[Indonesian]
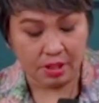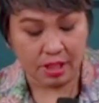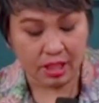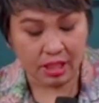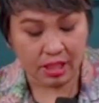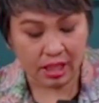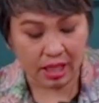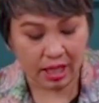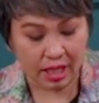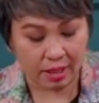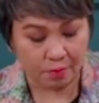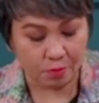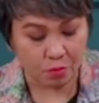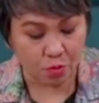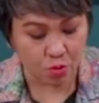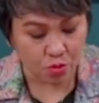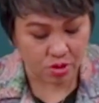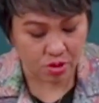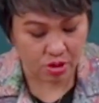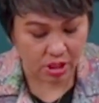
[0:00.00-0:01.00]

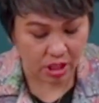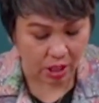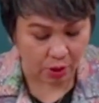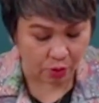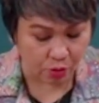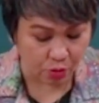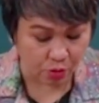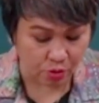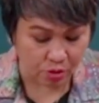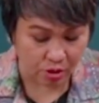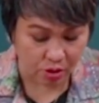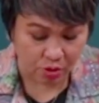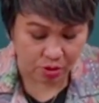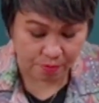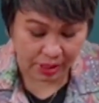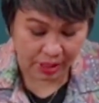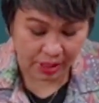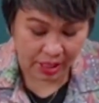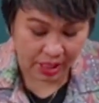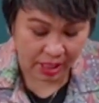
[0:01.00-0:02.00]
memerintahkan Musa untuk
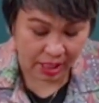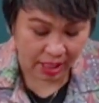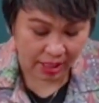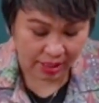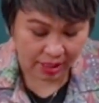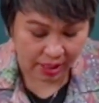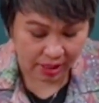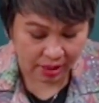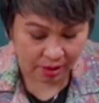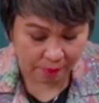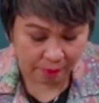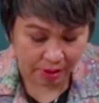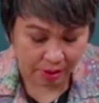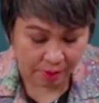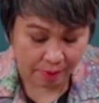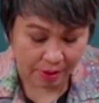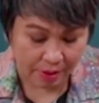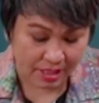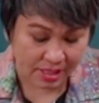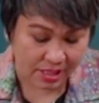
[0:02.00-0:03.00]
terus mengingatkan
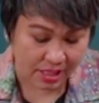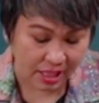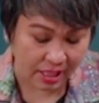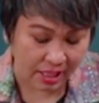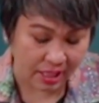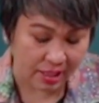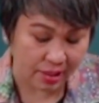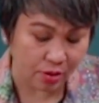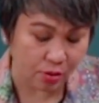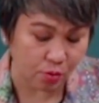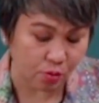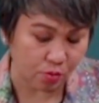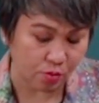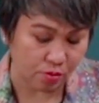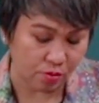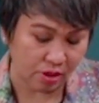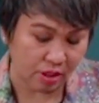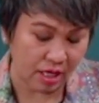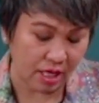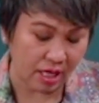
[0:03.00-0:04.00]
kepada bangsa
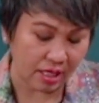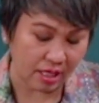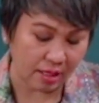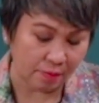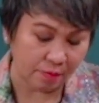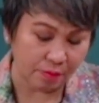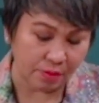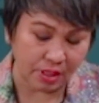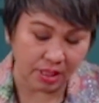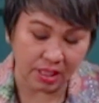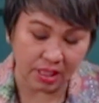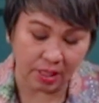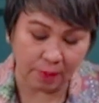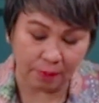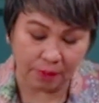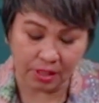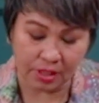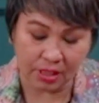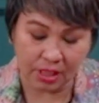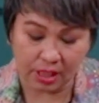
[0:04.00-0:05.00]
itu ya akan
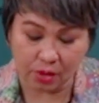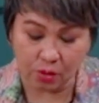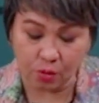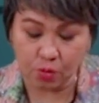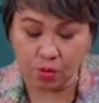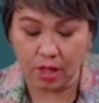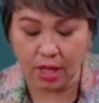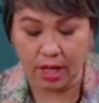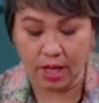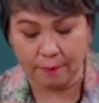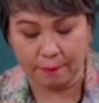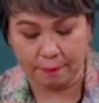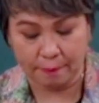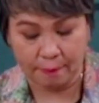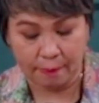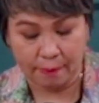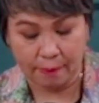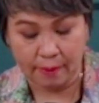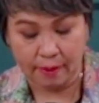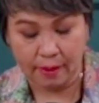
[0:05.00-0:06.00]
perintah-perintah Tuhan.